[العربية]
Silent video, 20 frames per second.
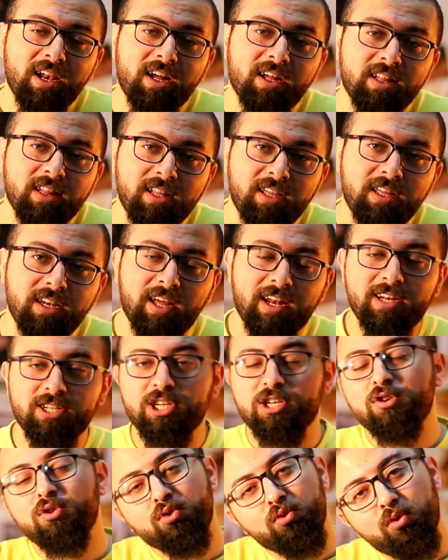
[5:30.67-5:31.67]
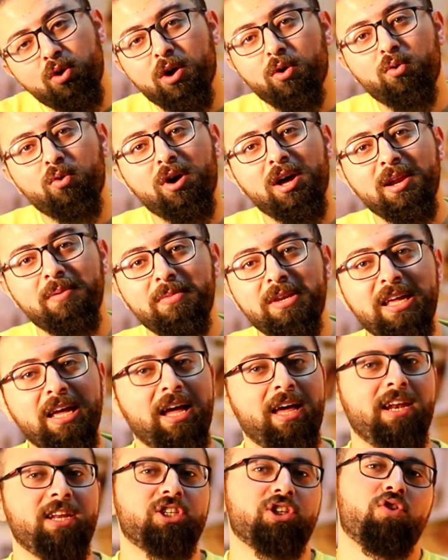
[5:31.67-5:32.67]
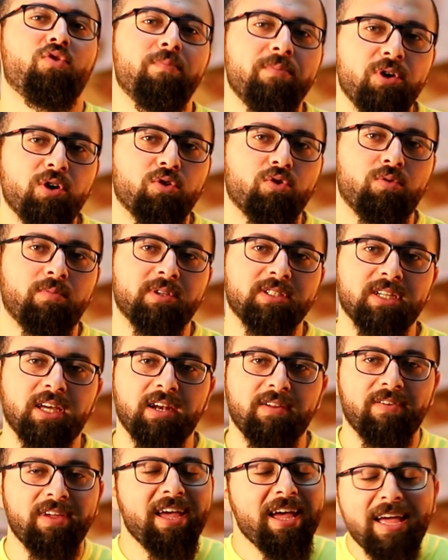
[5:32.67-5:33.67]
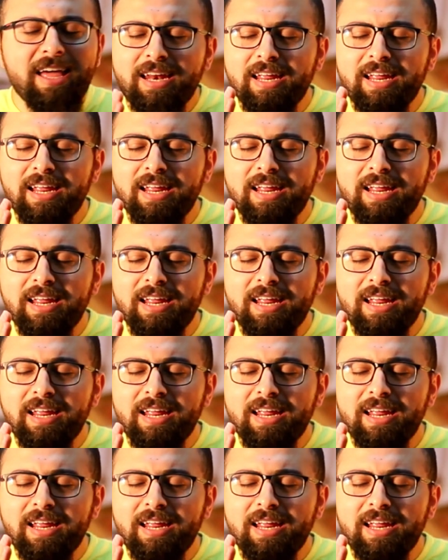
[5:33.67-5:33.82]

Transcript: العاطلين علشان يقتلوا اخوها المنيح علشان هم ياخذوا المصاري فيا